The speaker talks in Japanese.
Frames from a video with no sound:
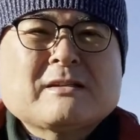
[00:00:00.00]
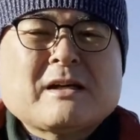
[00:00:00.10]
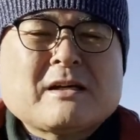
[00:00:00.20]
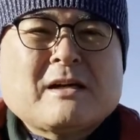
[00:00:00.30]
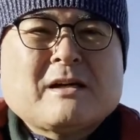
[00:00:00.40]

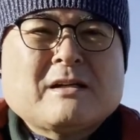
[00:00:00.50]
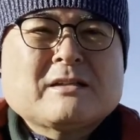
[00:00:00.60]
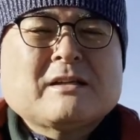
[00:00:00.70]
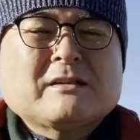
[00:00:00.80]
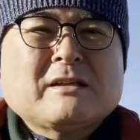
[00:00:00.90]
参加
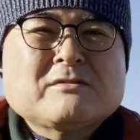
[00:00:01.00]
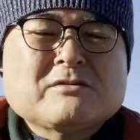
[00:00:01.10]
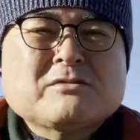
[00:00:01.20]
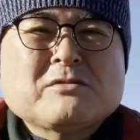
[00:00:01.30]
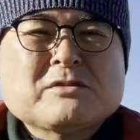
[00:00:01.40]
されている
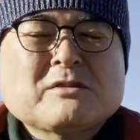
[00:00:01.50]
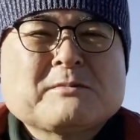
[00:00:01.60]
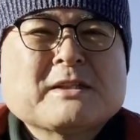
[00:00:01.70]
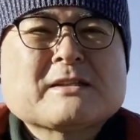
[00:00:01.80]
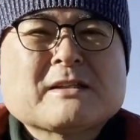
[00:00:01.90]
受講生の
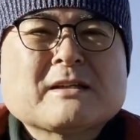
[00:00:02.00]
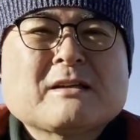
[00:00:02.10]
皆さんか